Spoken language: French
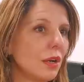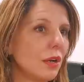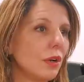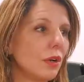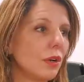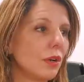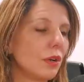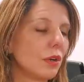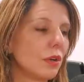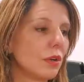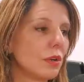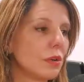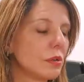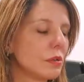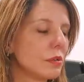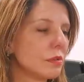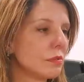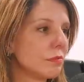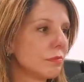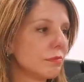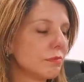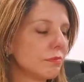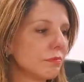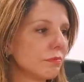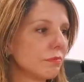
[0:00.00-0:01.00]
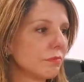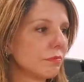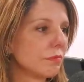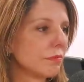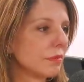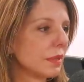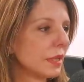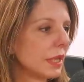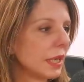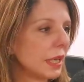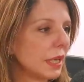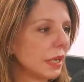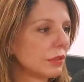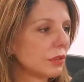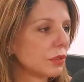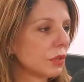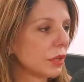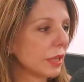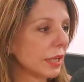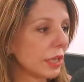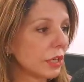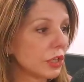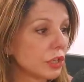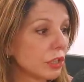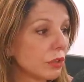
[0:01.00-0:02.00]
Euh, elle se
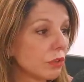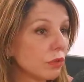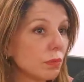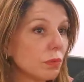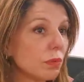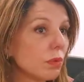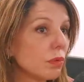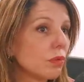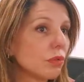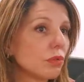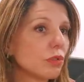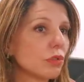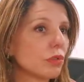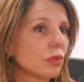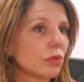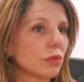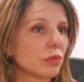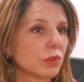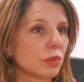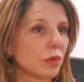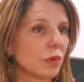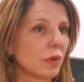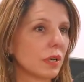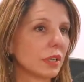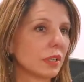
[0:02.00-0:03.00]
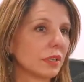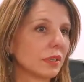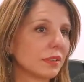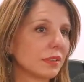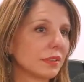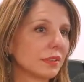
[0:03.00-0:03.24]
cachait de beaucoup de choses, quoi.